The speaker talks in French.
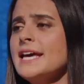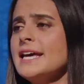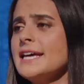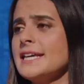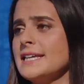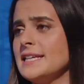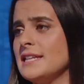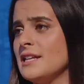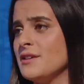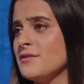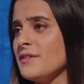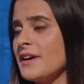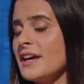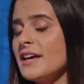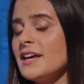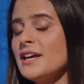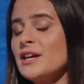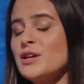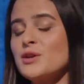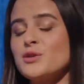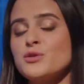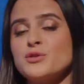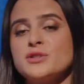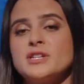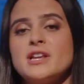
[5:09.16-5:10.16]
Il est vrai
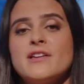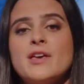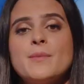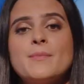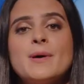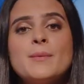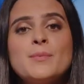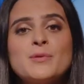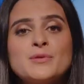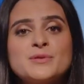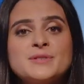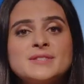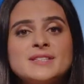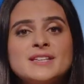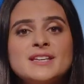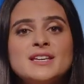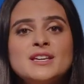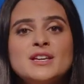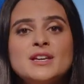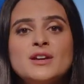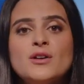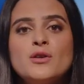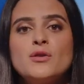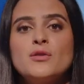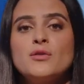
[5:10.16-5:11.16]
que je n'avais pas
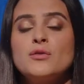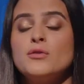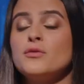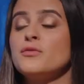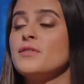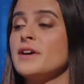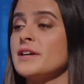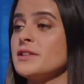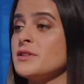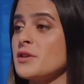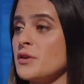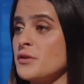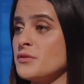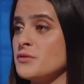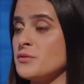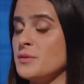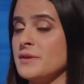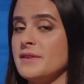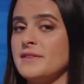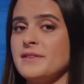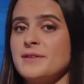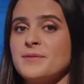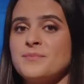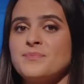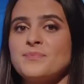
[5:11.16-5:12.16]
pensé aux facteurs
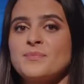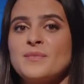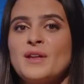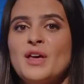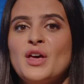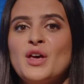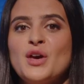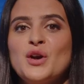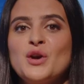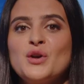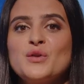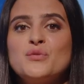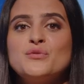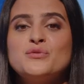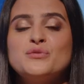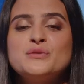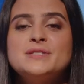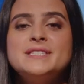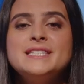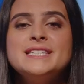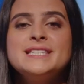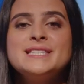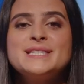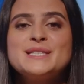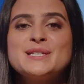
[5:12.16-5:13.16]
fuite. Vous
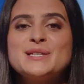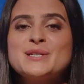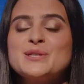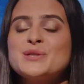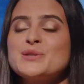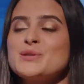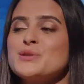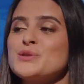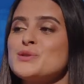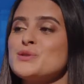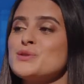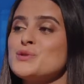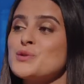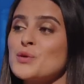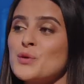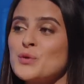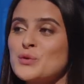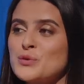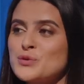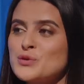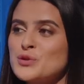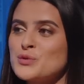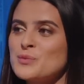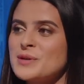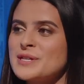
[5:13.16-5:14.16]
dites
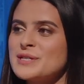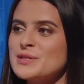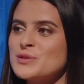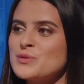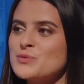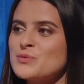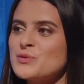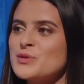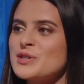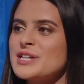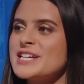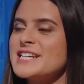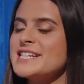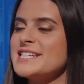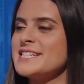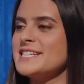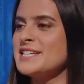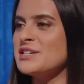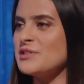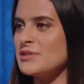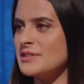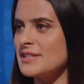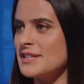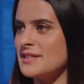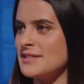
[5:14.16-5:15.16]
surconsommation
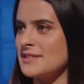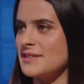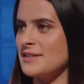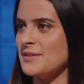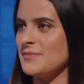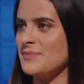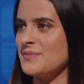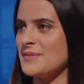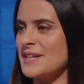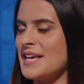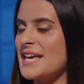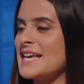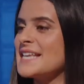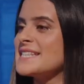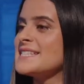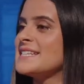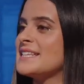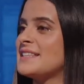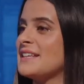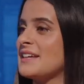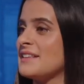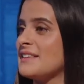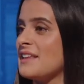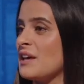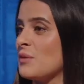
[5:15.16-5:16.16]
gigantesque.
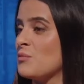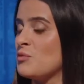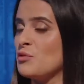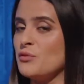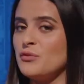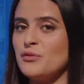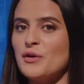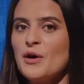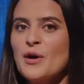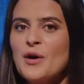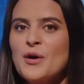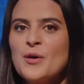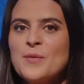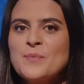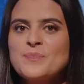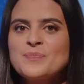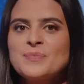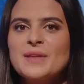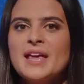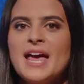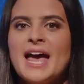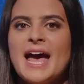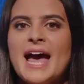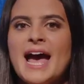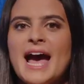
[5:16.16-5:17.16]
C'est un terme fort.
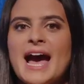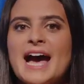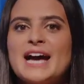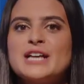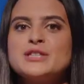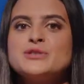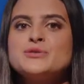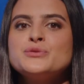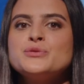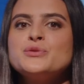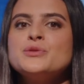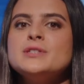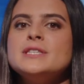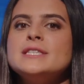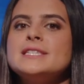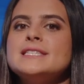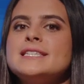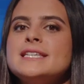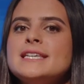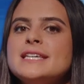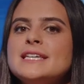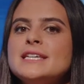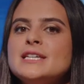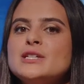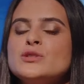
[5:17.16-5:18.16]
A-t-on une
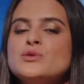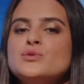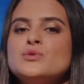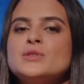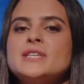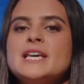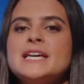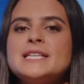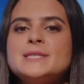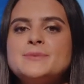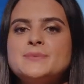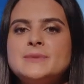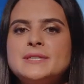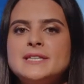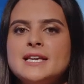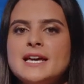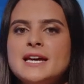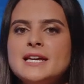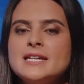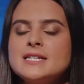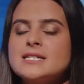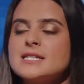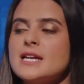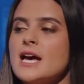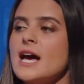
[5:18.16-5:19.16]
idée du
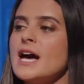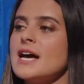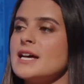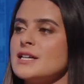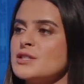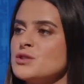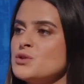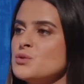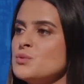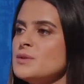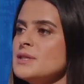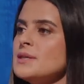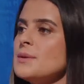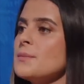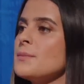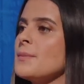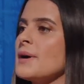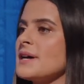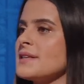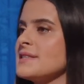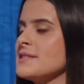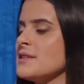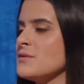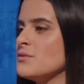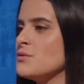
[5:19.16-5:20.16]
gaspillage induit
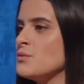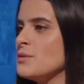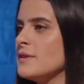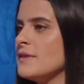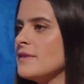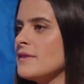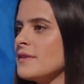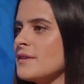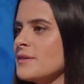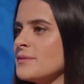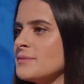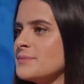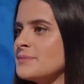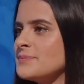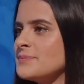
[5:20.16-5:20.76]
par ces fuites